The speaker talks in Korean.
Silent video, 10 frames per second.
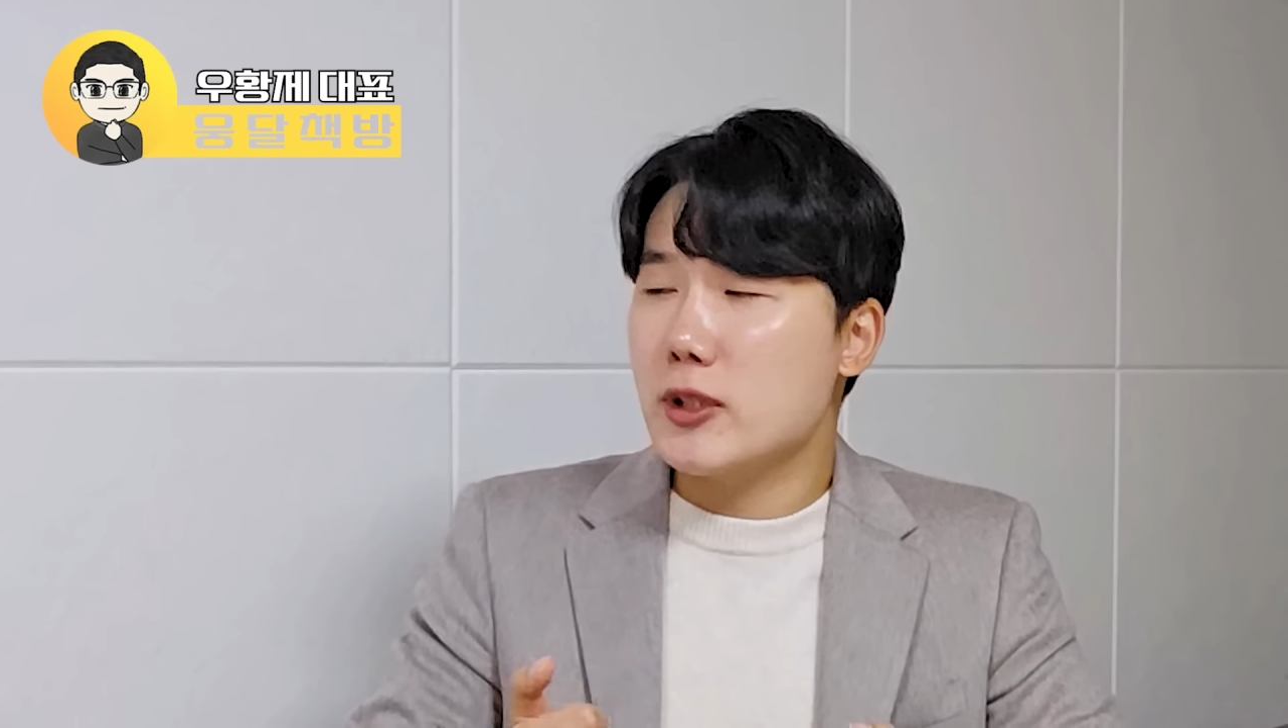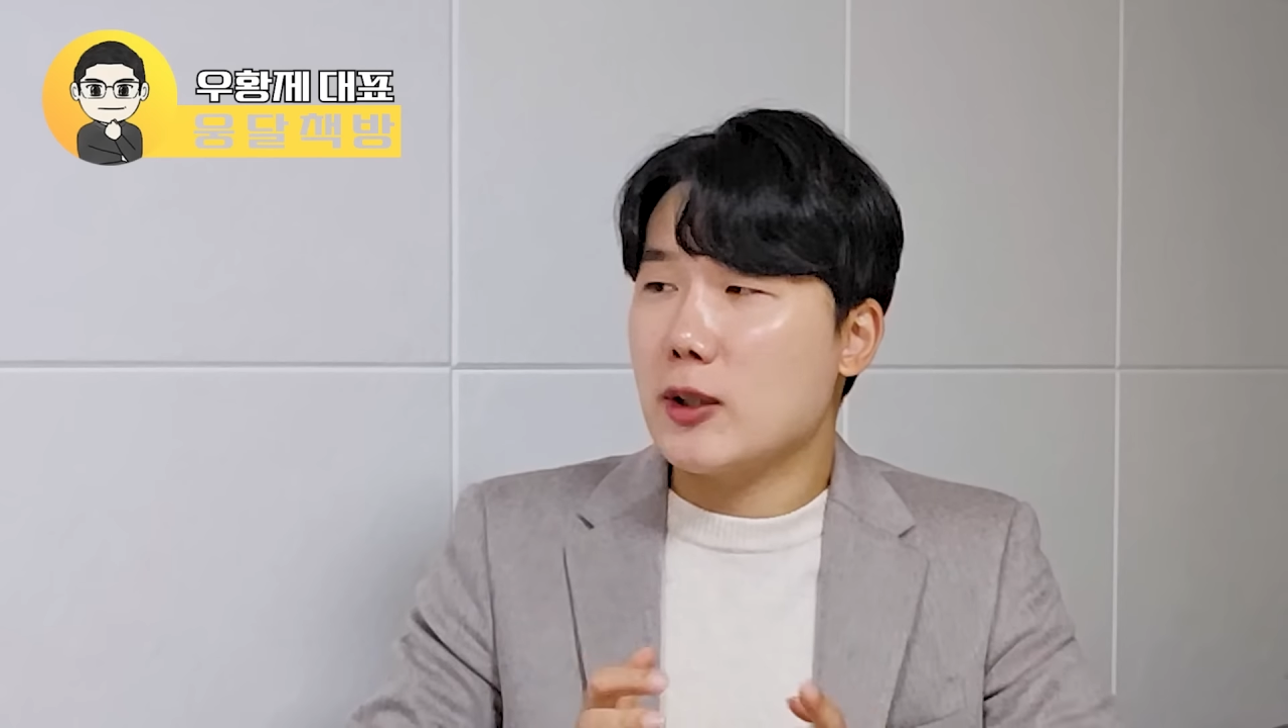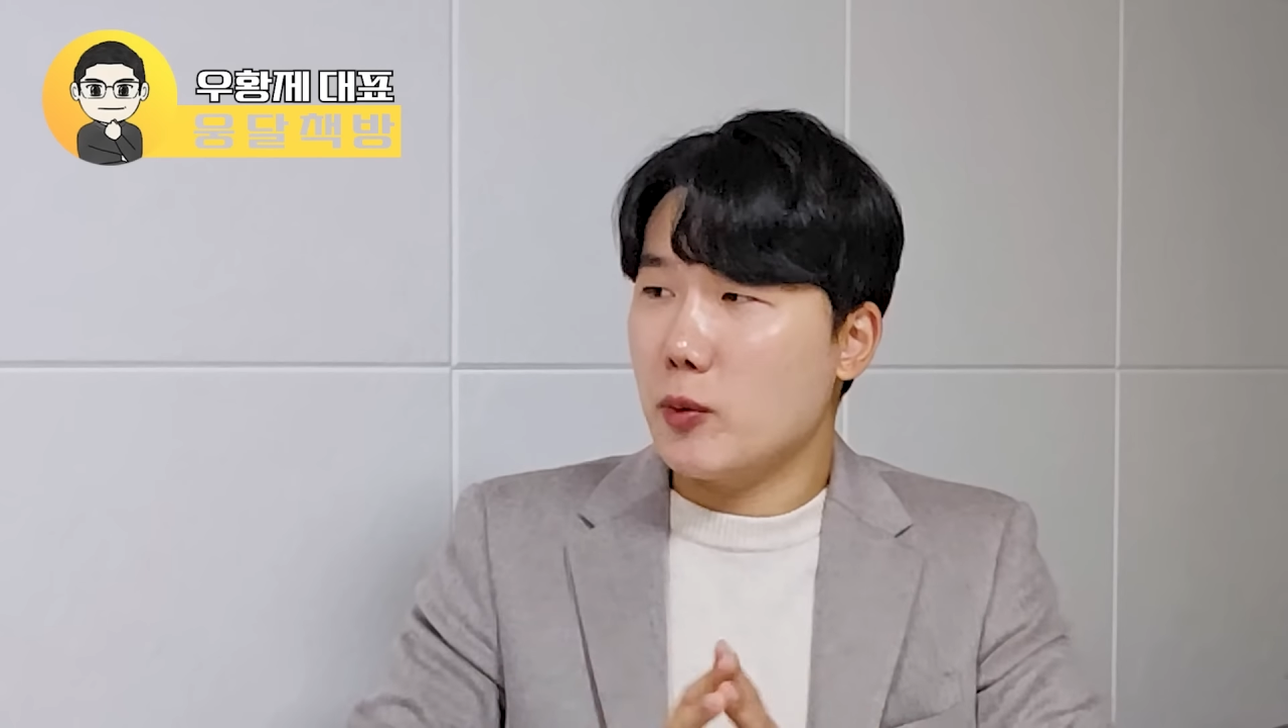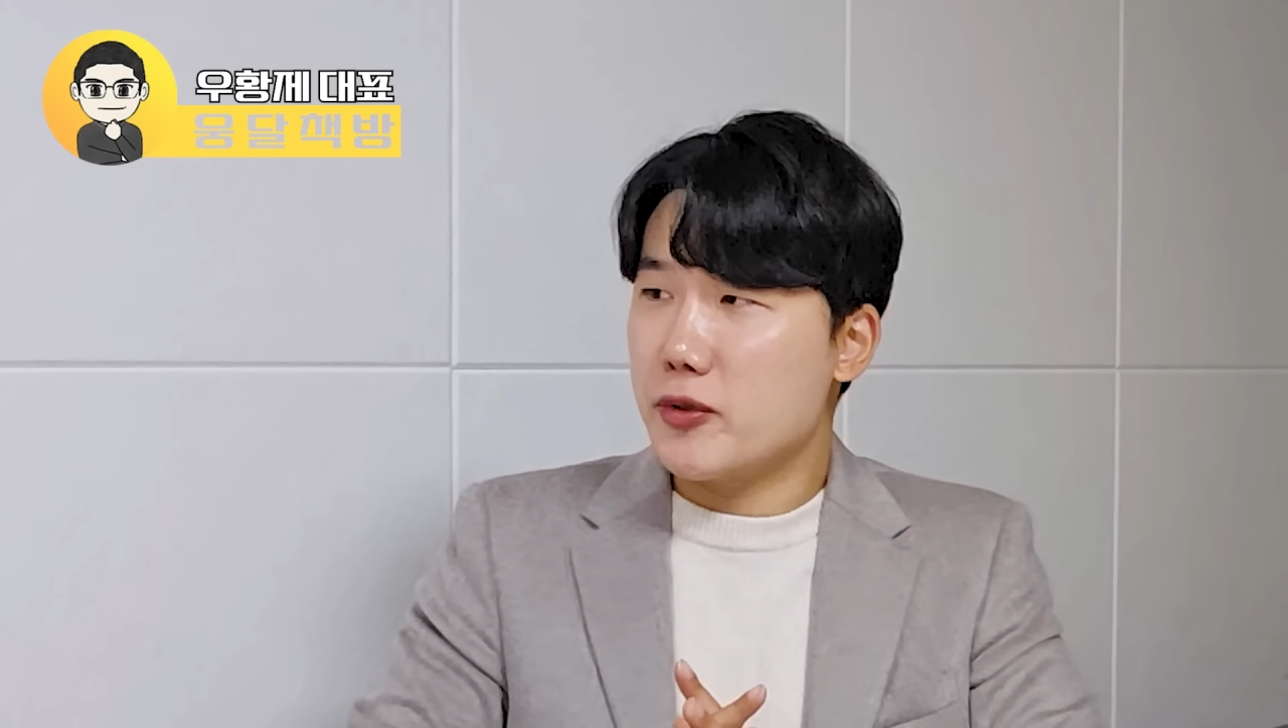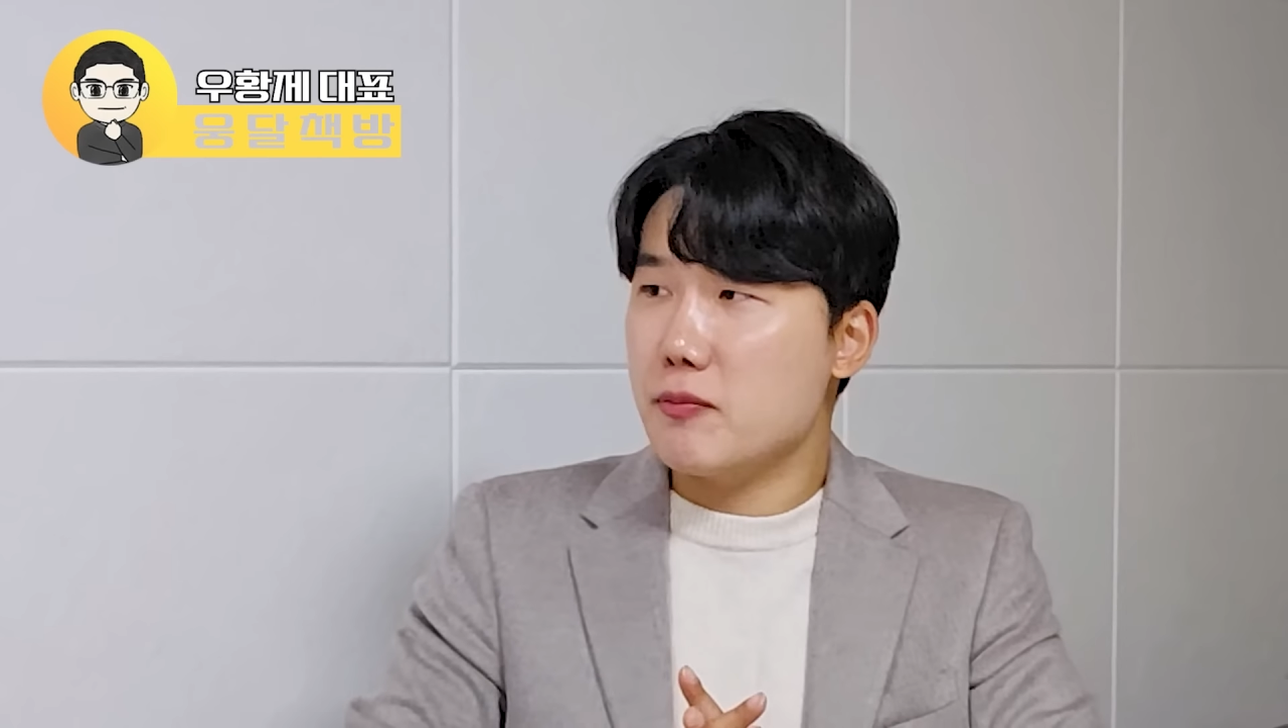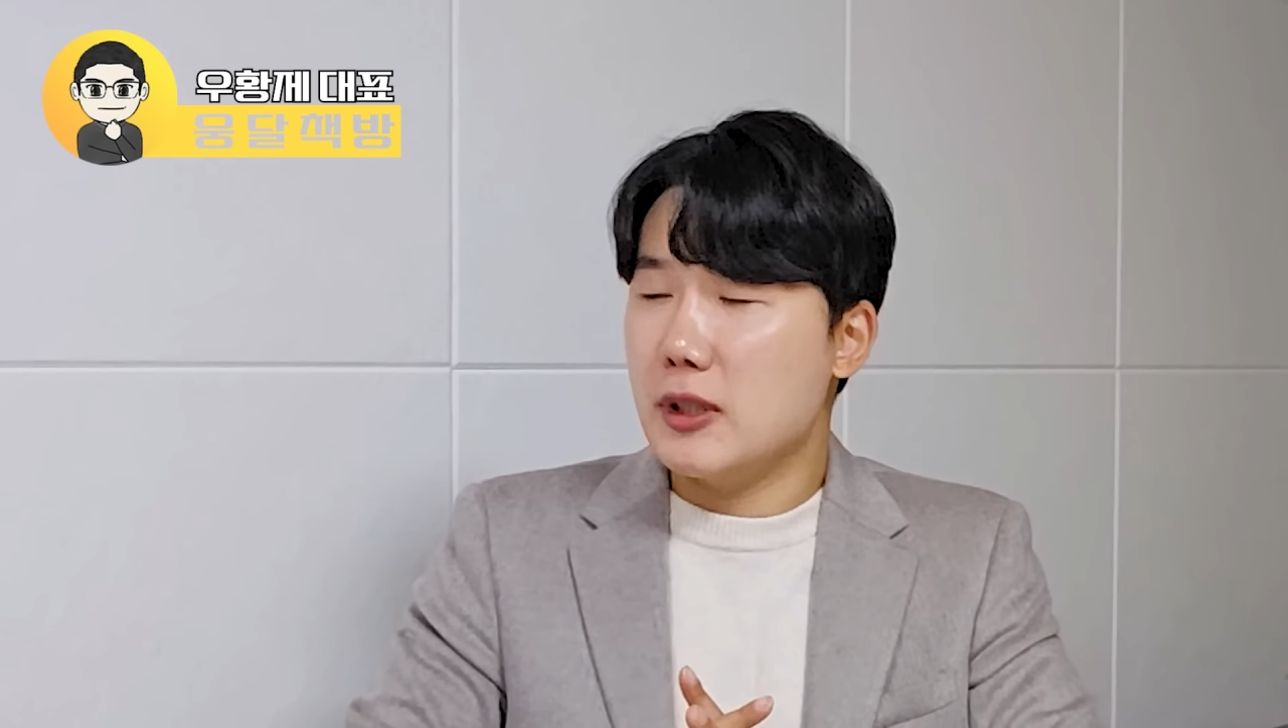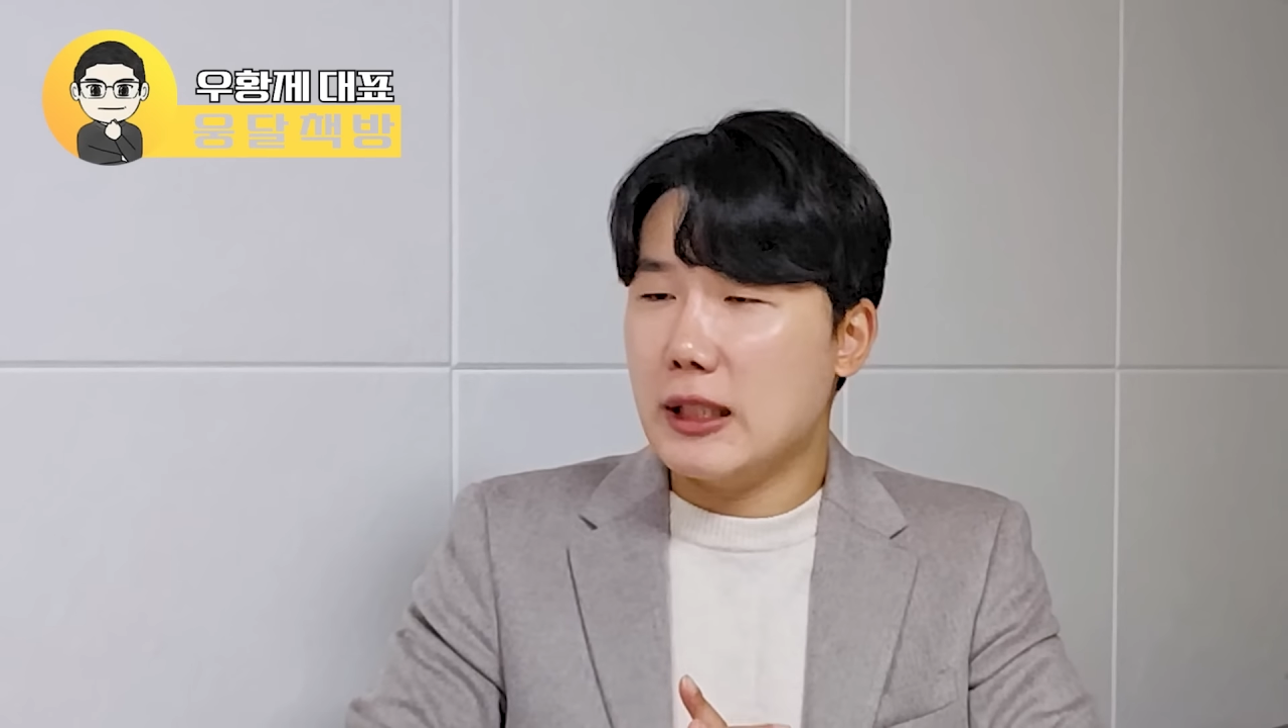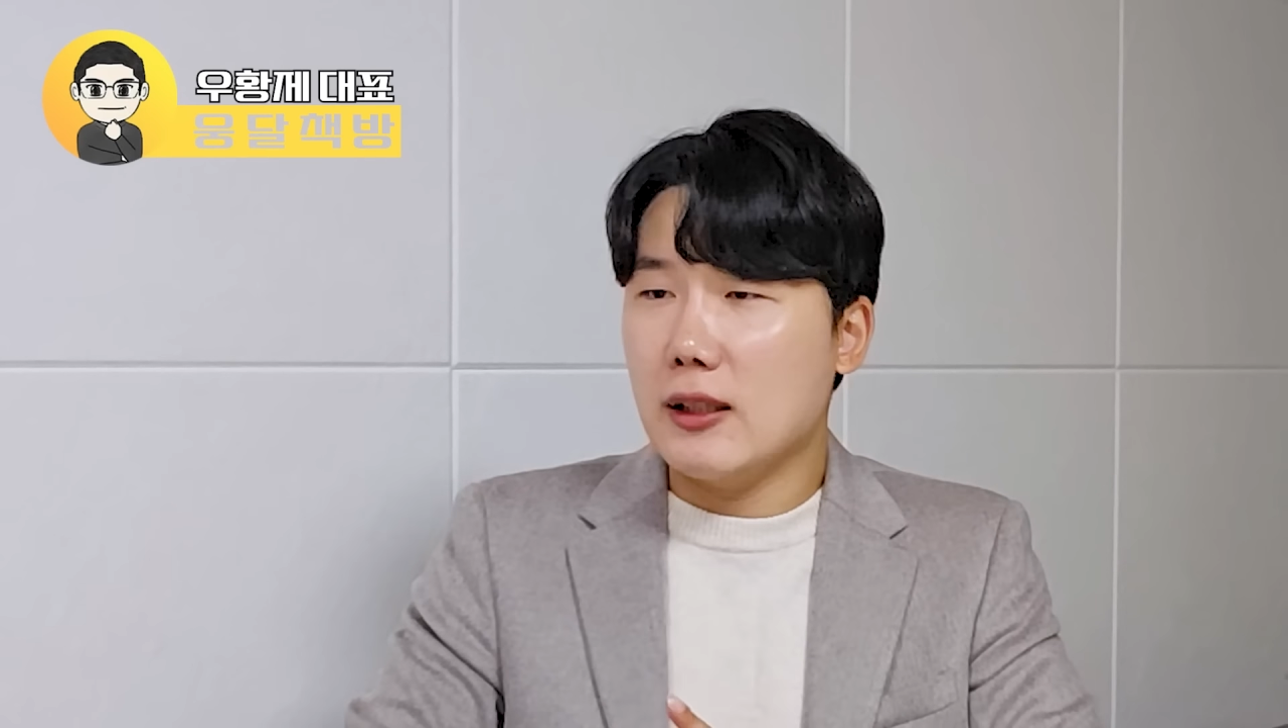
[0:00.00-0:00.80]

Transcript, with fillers: 이상 높습니다.